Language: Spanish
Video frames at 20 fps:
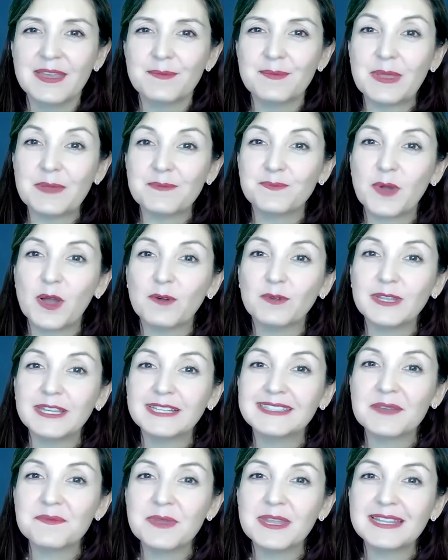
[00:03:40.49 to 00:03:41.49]

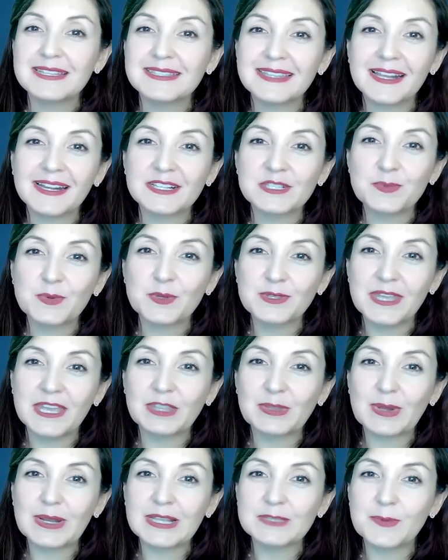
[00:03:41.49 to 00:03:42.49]
Public también está
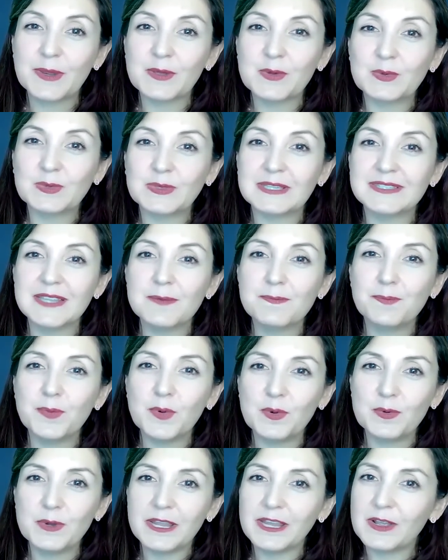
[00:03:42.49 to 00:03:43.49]
respondiendo a las preguntas del
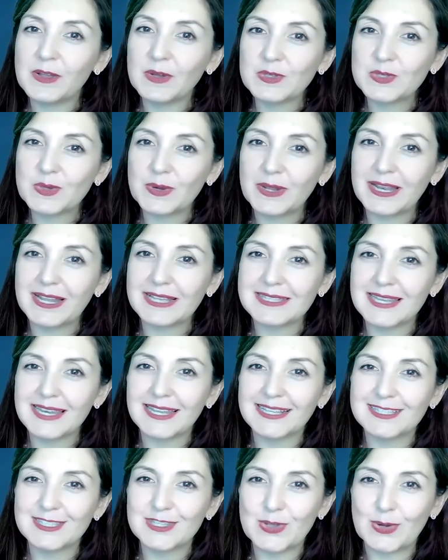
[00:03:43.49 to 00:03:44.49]
público sobre las
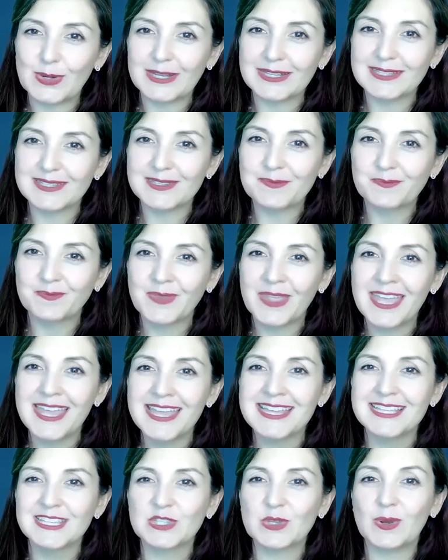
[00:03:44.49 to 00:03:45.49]
elecciones.
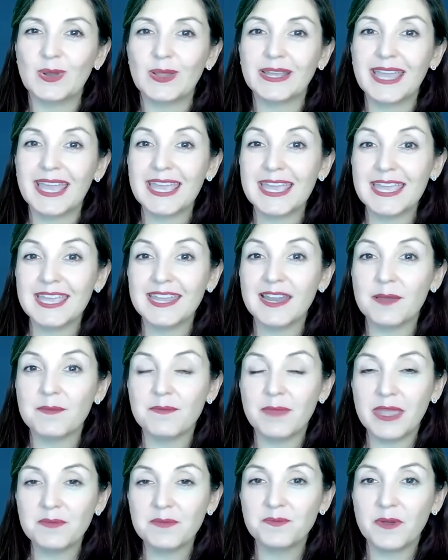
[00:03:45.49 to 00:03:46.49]
Solo hay que ir a
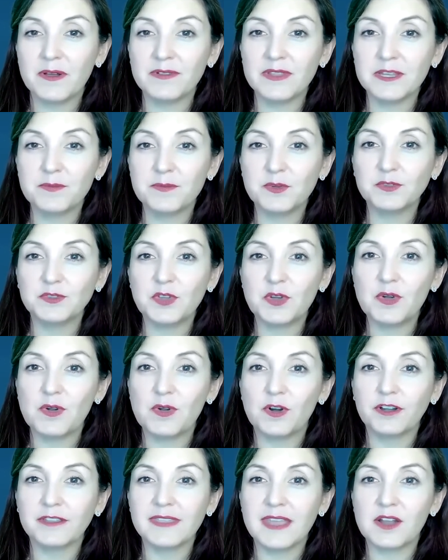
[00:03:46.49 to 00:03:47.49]

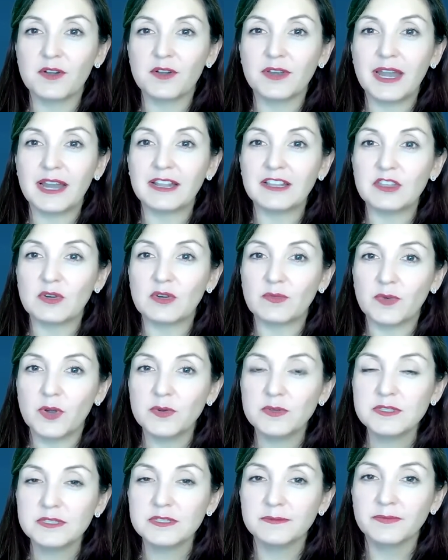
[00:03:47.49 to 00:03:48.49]
mainpublic.org diagonal your
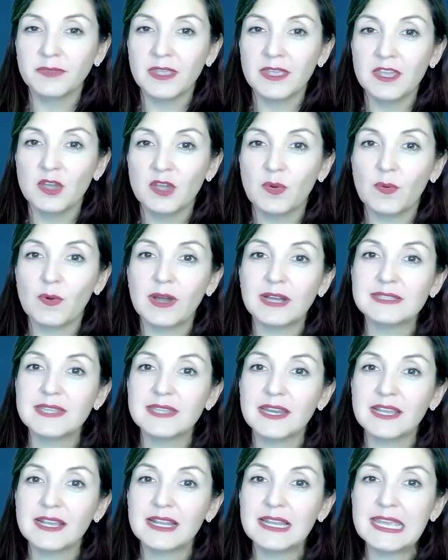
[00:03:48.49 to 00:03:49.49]
vote o
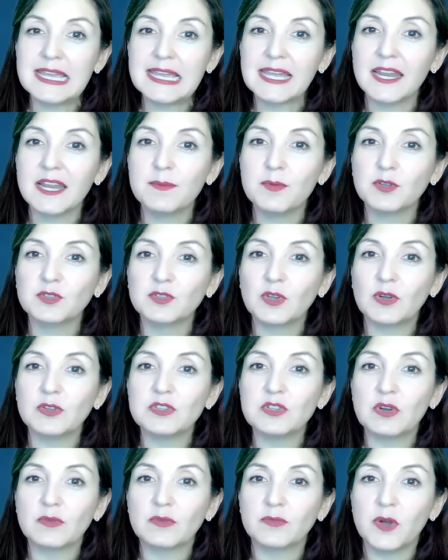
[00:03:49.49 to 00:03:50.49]
hacer clic en el
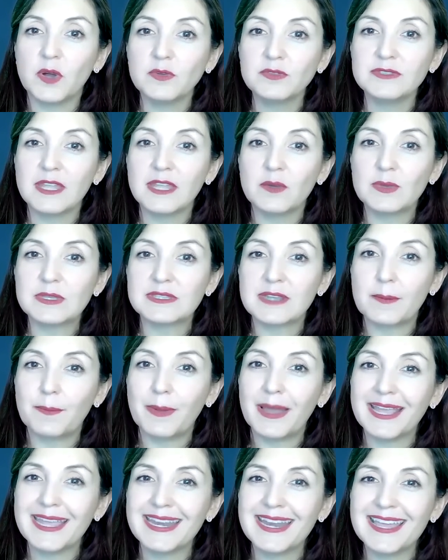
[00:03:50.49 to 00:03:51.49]
botón Your Vote de nuestra
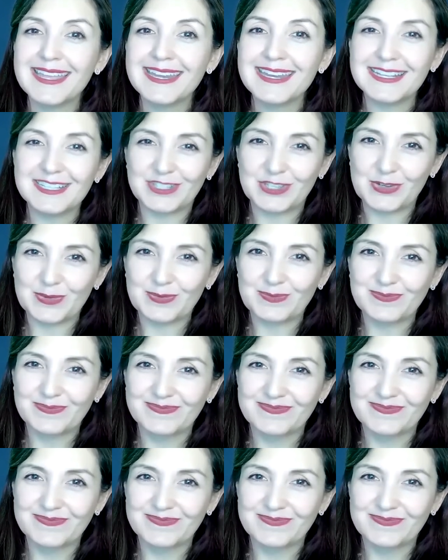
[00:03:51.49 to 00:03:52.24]
página de inicio.